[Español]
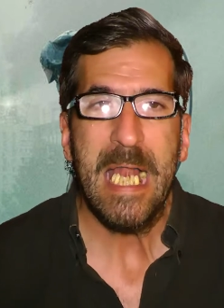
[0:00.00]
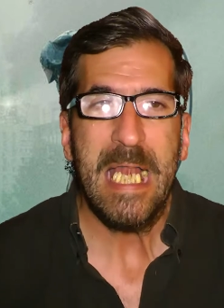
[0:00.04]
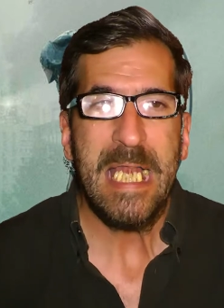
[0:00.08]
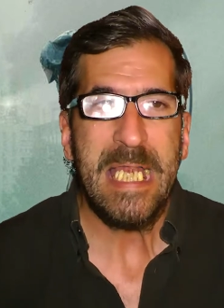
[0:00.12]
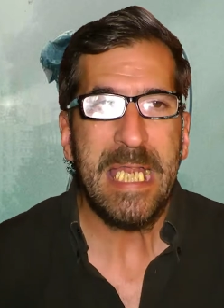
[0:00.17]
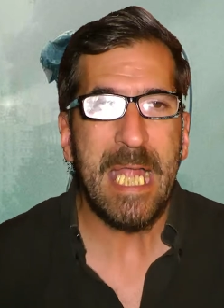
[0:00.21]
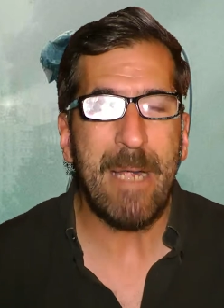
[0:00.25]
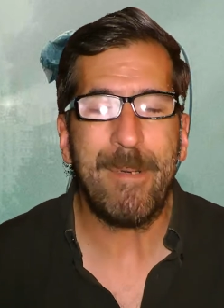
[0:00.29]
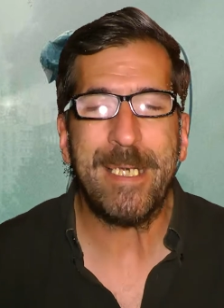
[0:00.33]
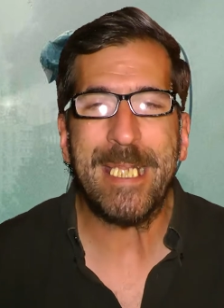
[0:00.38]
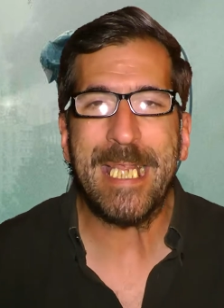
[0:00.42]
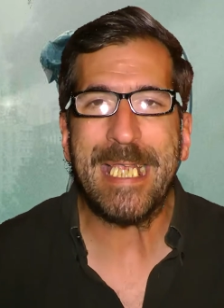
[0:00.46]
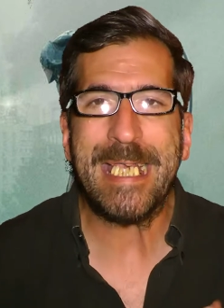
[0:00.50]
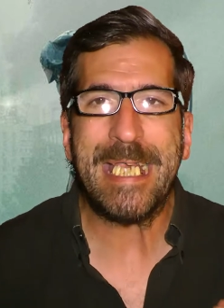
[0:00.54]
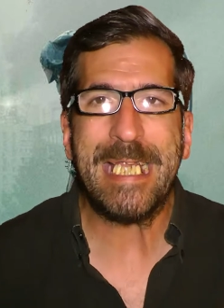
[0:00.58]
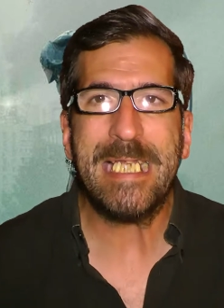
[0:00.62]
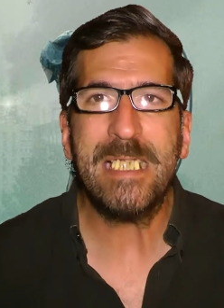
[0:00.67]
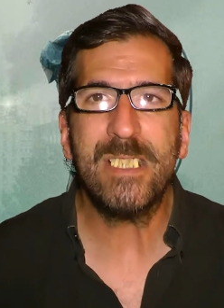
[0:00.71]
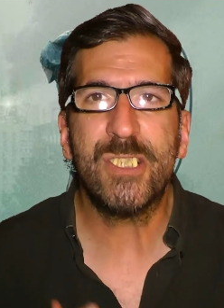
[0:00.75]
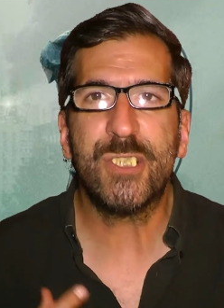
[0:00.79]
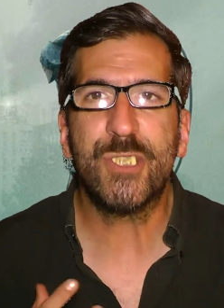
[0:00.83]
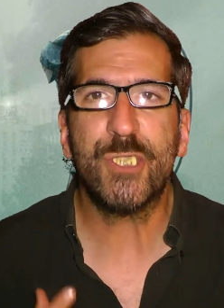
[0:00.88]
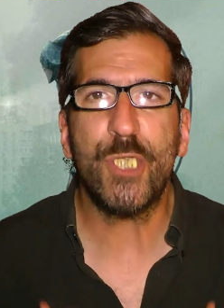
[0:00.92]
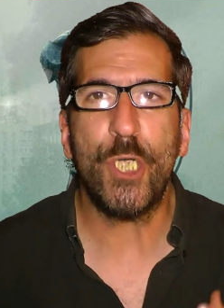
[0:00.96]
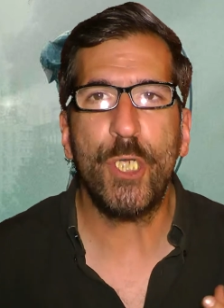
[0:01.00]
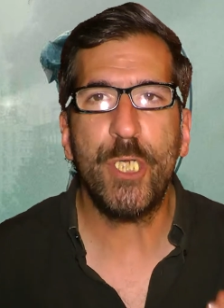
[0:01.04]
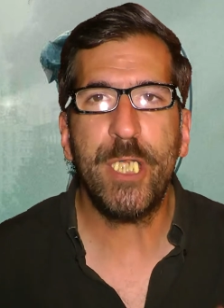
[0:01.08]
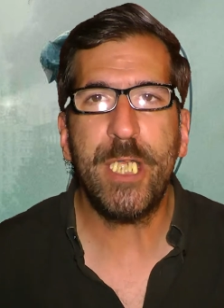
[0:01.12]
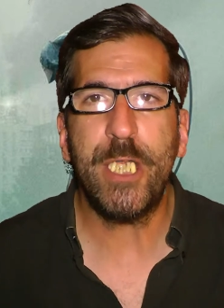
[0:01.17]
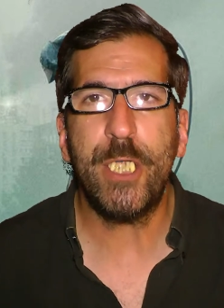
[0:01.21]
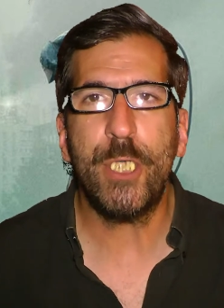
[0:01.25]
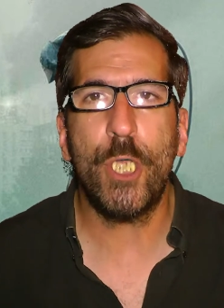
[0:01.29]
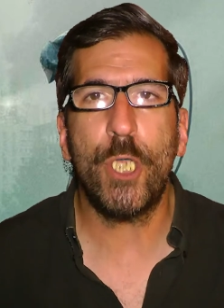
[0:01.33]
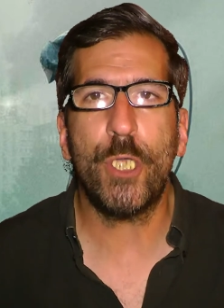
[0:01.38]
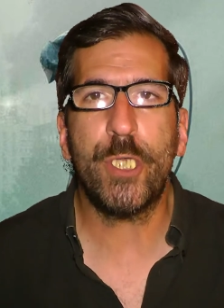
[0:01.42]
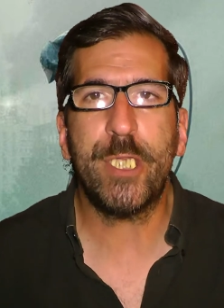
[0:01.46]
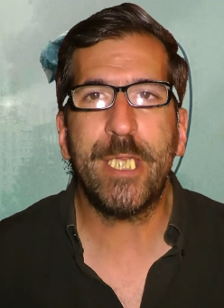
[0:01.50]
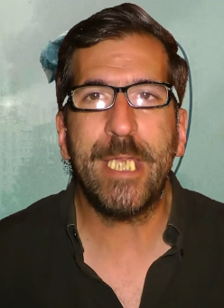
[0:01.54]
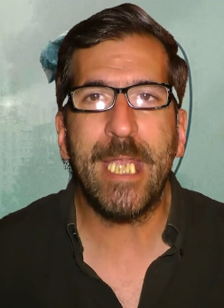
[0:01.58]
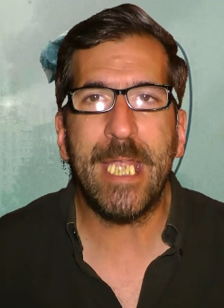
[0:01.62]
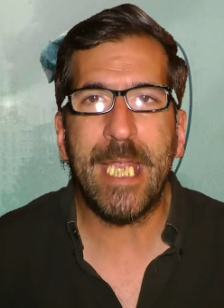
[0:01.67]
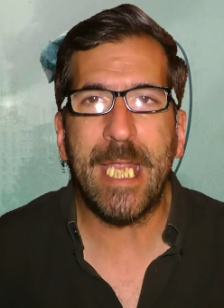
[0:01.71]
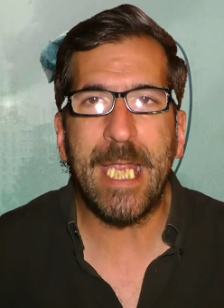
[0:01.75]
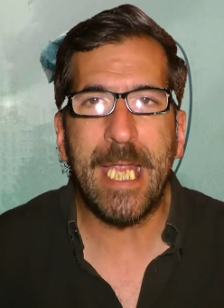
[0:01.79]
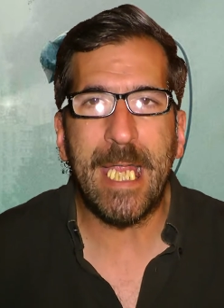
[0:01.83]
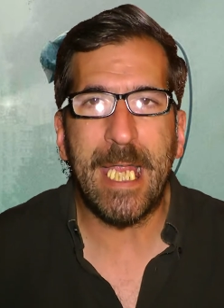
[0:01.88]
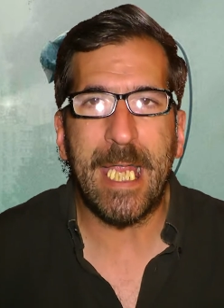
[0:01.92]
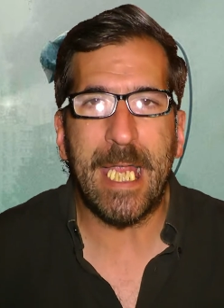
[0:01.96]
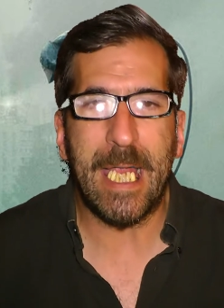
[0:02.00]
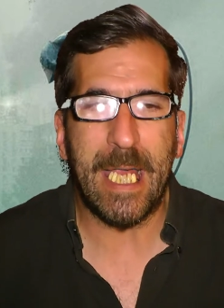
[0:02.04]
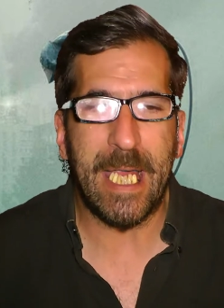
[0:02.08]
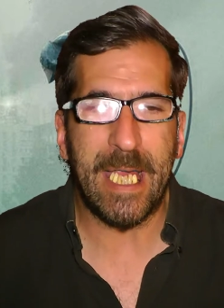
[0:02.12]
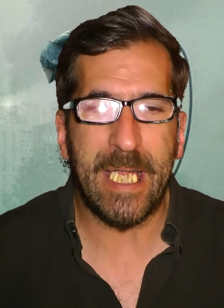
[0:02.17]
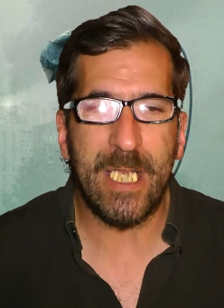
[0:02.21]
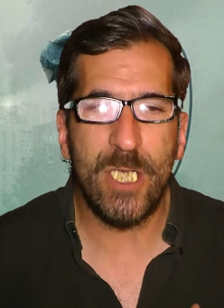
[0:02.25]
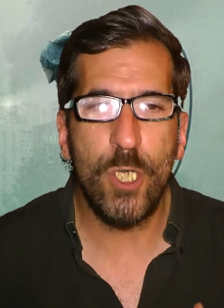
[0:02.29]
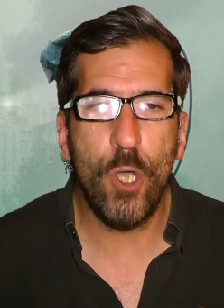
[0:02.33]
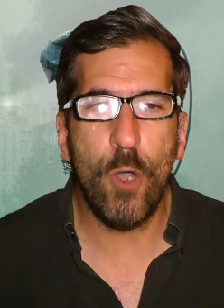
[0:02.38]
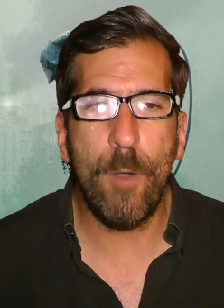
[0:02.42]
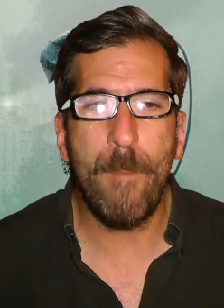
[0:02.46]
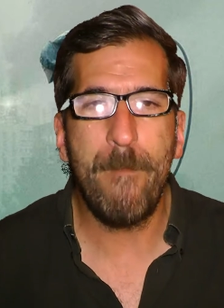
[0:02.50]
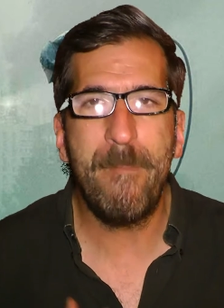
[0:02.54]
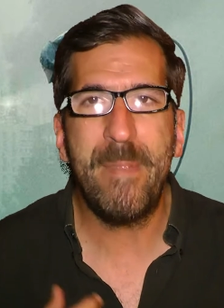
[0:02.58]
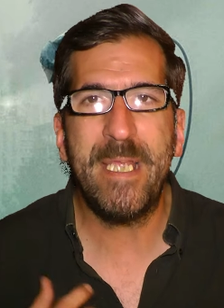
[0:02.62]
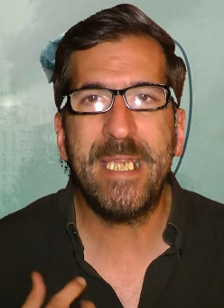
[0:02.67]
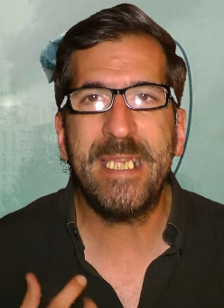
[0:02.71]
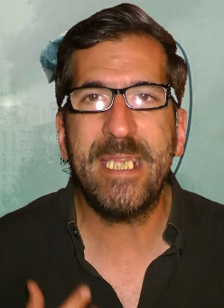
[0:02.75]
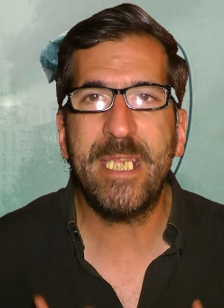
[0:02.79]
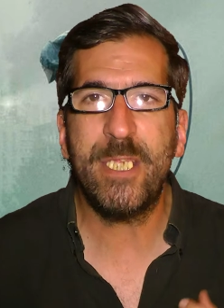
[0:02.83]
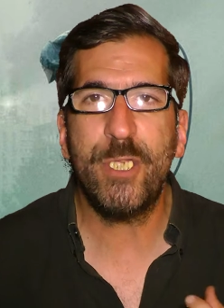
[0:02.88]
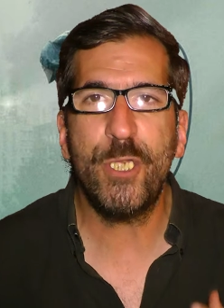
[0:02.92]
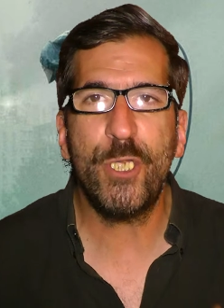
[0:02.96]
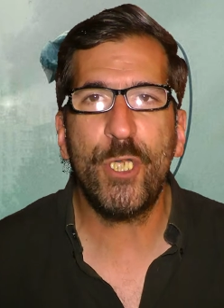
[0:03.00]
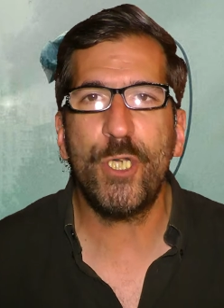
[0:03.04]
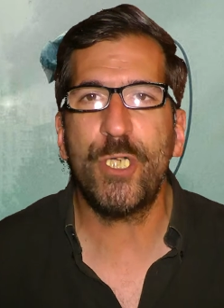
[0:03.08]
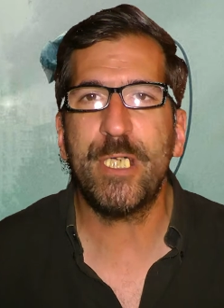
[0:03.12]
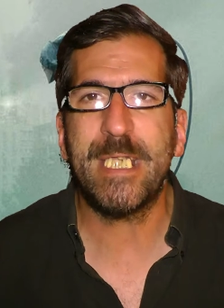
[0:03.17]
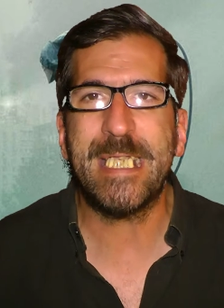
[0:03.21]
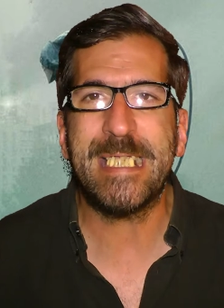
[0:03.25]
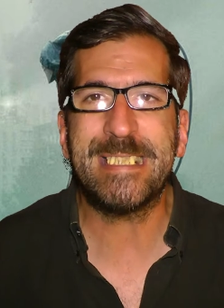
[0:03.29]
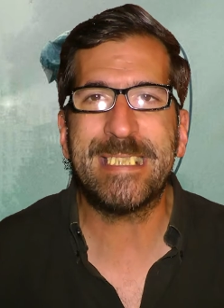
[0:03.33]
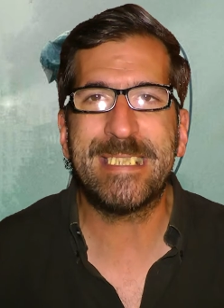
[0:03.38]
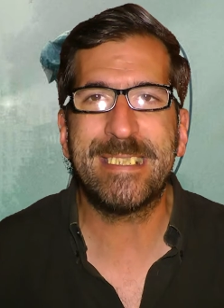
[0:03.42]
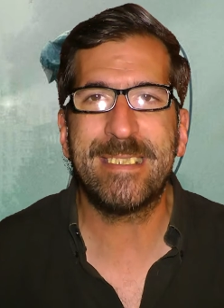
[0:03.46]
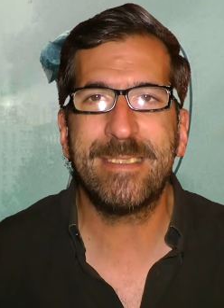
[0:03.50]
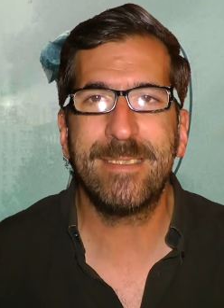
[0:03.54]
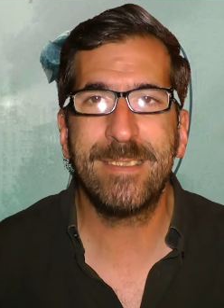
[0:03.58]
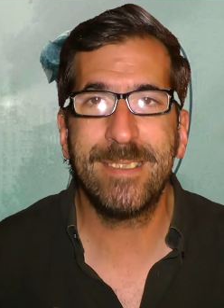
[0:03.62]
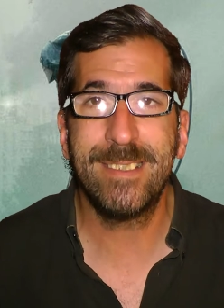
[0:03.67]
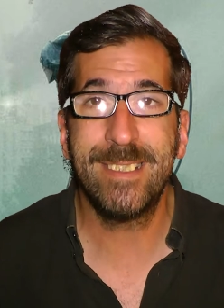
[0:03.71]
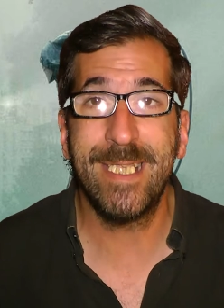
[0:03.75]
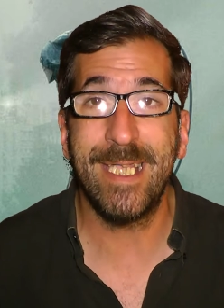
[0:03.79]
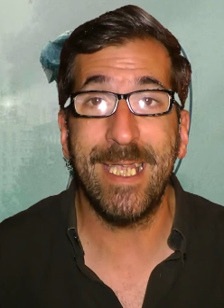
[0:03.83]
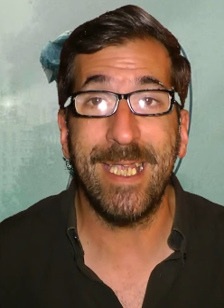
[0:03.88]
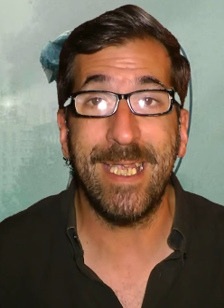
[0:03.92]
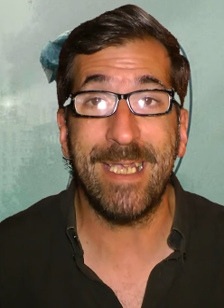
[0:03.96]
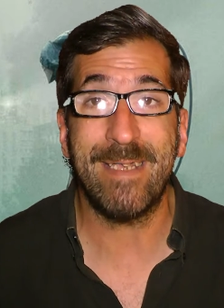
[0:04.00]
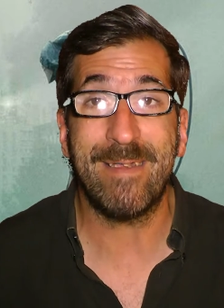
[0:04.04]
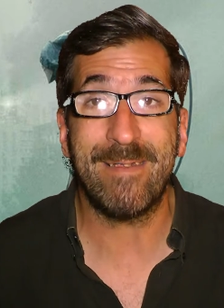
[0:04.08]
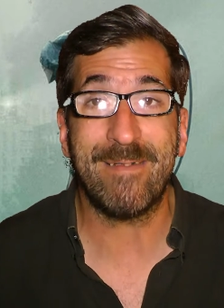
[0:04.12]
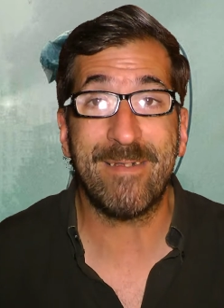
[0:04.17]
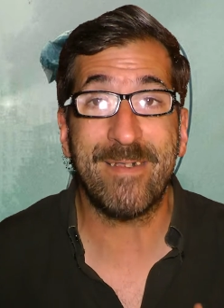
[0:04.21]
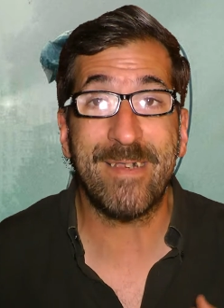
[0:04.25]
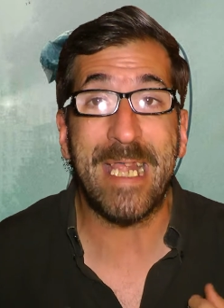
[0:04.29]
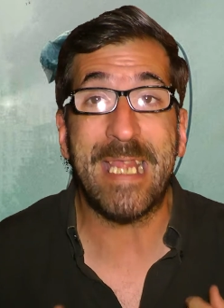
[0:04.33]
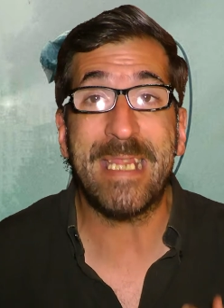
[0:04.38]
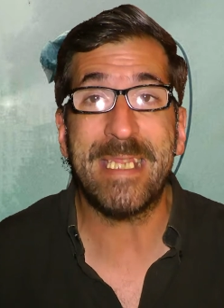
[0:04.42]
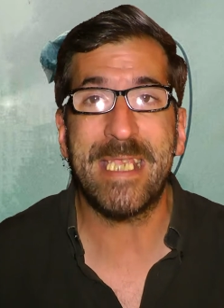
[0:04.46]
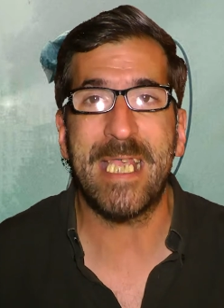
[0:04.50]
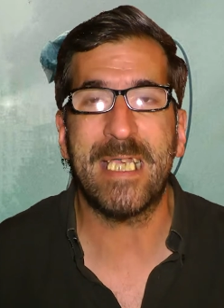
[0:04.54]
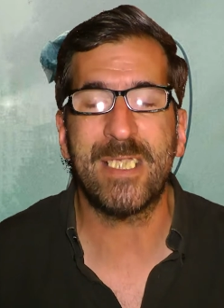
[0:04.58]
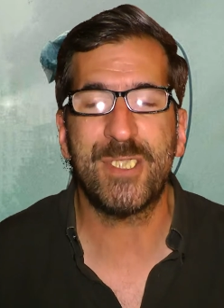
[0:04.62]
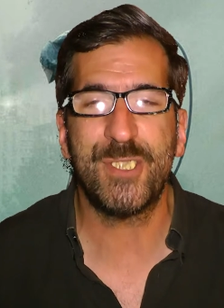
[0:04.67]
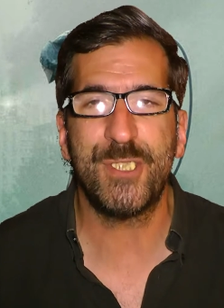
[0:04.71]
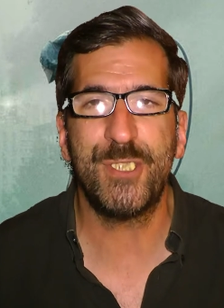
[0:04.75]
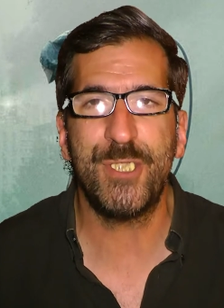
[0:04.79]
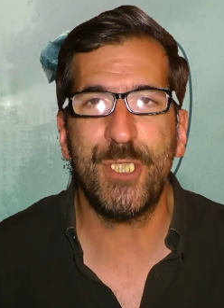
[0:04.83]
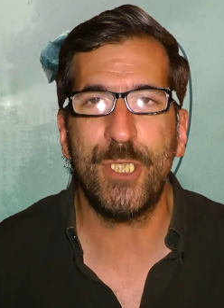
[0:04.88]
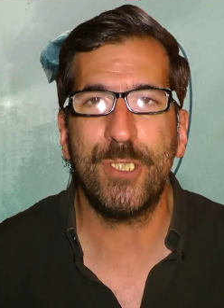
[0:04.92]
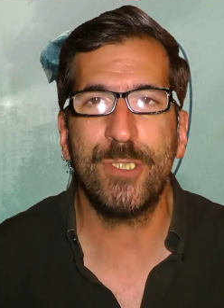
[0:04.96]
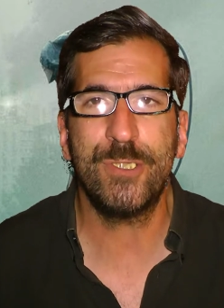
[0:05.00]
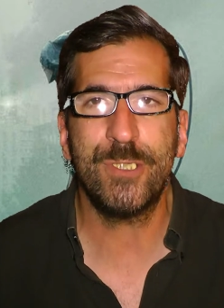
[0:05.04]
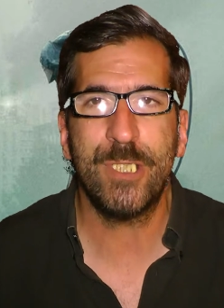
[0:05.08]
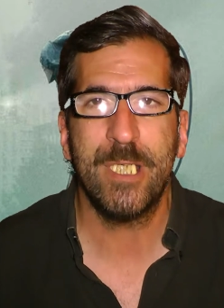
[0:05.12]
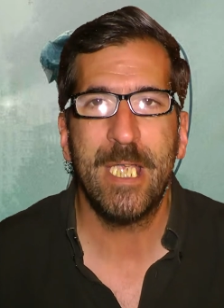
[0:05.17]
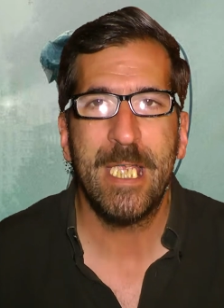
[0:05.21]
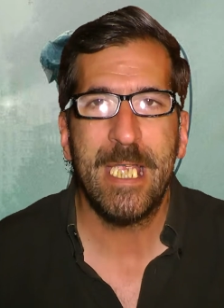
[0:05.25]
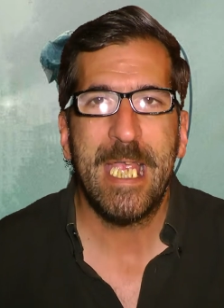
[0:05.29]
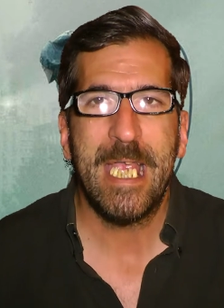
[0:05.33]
La verdad que el sonido de eh, los medidores de radiación